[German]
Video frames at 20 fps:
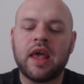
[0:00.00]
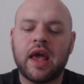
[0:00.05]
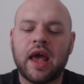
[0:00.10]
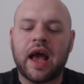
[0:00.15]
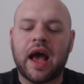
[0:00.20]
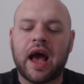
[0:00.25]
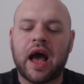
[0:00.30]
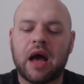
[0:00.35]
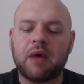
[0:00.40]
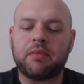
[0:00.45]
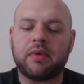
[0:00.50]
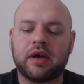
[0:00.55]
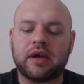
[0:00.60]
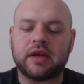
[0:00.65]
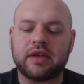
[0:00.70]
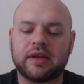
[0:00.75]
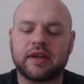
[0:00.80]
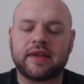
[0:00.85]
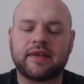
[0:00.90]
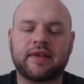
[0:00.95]

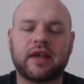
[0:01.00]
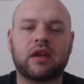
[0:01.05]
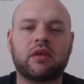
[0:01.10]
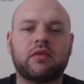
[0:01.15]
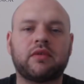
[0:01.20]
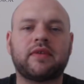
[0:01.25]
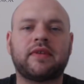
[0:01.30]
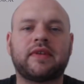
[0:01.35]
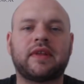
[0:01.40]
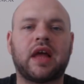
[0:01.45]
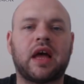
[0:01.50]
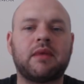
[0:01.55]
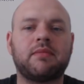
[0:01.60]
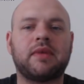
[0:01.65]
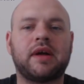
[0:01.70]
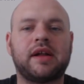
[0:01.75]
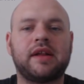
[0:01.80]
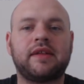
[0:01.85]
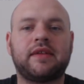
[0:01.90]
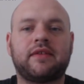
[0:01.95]
Aber das hat uns
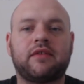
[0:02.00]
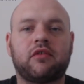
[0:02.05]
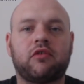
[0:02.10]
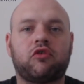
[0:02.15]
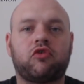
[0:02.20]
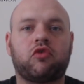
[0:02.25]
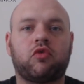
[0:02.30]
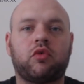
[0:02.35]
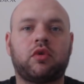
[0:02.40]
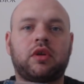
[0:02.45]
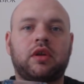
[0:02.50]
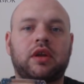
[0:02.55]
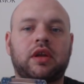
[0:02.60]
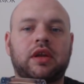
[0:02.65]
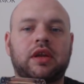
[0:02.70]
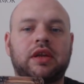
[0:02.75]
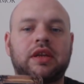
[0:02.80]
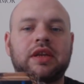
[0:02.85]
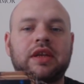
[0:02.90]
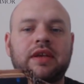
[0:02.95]
damals schon
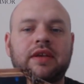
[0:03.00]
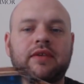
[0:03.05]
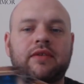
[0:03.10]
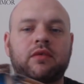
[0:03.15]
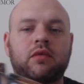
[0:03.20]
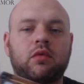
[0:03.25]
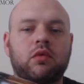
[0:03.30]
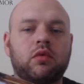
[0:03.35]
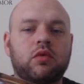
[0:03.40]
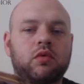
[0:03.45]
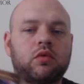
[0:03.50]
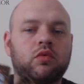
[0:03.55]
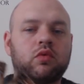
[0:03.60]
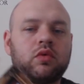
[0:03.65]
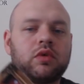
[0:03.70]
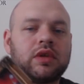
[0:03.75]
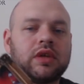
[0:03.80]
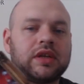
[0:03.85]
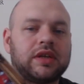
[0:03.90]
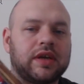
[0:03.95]
nicht so
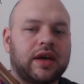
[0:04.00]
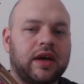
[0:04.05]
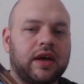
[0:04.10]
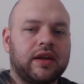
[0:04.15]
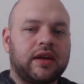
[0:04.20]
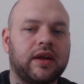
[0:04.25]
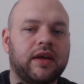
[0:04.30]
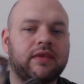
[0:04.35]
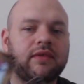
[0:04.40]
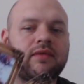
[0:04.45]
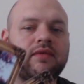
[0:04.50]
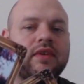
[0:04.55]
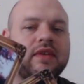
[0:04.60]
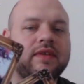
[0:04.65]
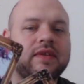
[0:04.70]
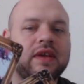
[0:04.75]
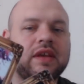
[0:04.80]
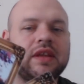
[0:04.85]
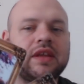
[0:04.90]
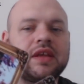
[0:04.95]
gut getan. Also wir
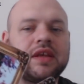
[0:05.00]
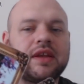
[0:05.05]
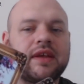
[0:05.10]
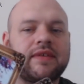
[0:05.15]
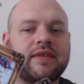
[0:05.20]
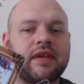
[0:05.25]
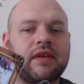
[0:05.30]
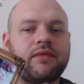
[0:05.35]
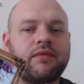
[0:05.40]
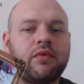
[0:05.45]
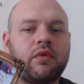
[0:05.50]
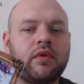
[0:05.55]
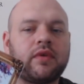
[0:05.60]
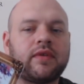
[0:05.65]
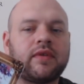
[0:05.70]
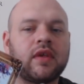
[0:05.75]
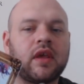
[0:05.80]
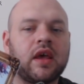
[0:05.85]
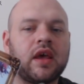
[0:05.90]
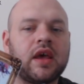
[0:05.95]
sehen hier, dass der
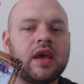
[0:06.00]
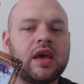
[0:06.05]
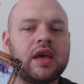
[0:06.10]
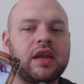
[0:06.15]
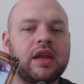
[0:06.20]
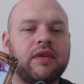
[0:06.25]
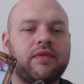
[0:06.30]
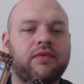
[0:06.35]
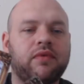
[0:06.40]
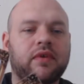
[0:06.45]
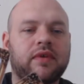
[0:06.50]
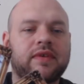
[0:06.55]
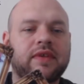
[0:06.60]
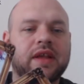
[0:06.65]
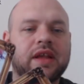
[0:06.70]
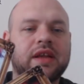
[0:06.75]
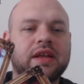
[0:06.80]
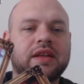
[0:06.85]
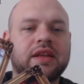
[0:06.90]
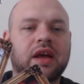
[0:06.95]
Fuchs, der Fuchs,
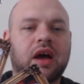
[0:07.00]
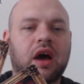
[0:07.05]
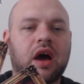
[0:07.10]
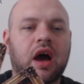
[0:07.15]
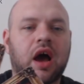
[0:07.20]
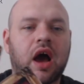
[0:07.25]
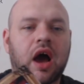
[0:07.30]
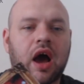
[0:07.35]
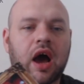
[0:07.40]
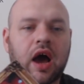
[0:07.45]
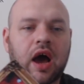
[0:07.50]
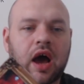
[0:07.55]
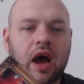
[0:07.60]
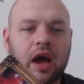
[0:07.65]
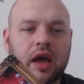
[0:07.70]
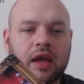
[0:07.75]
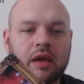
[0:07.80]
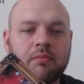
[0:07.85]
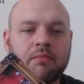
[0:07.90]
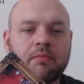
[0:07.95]
der liegt
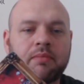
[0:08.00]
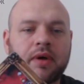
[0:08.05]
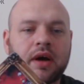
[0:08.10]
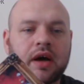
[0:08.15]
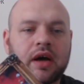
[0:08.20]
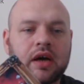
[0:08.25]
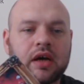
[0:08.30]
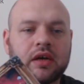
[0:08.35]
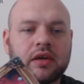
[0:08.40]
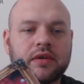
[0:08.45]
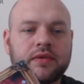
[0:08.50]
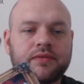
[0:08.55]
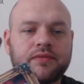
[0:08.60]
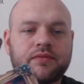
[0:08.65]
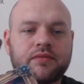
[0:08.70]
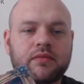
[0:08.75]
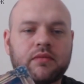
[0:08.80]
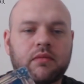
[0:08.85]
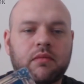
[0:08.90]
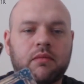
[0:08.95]
im Park
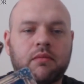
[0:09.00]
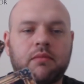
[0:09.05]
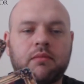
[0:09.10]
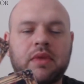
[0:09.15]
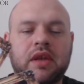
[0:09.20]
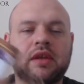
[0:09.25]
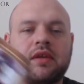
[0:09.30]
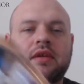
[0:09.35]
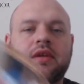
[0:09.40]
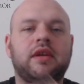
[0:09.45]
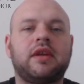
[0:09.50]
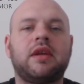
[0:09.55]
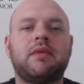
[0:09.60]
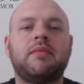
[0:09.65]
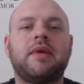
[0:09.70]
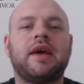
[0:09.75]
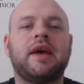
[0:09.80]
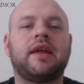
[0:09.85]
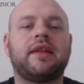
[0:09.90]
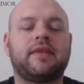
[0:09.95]
mit dem
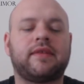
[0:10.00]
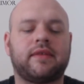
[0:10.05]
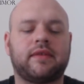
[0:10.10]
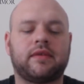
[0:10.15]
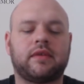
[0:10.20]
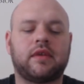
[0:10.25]
Herzen.